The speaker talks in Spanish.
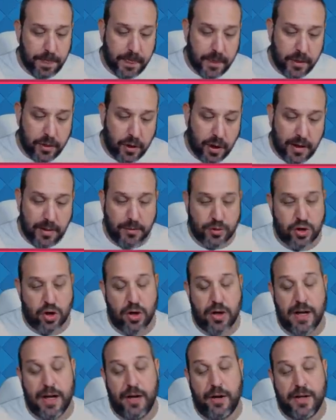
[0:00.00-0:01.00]
No la hemos
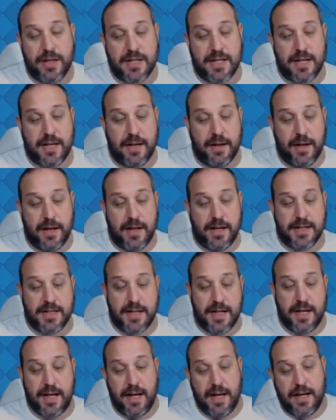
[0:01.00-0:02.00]
congelado en, este, en,
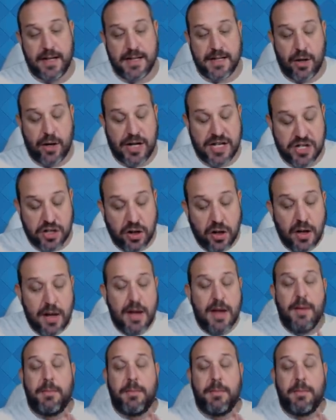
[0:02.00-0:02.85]
este, en esta ocasión,